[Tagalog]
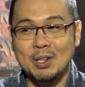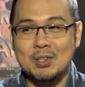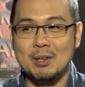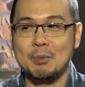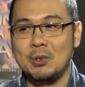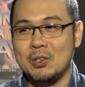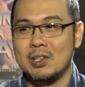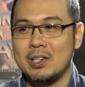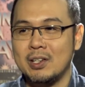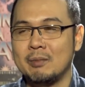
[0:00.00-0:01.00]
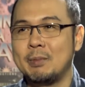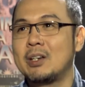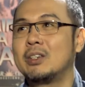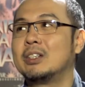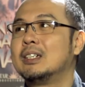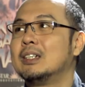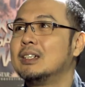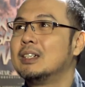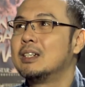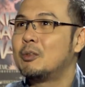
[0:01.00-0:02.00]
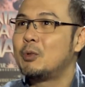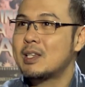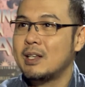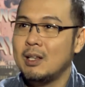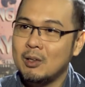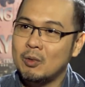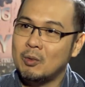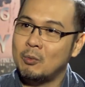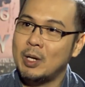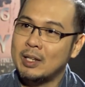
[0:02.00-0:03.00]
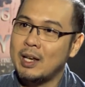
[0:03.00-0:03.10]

ko na doon sa producers yan. Pero we still went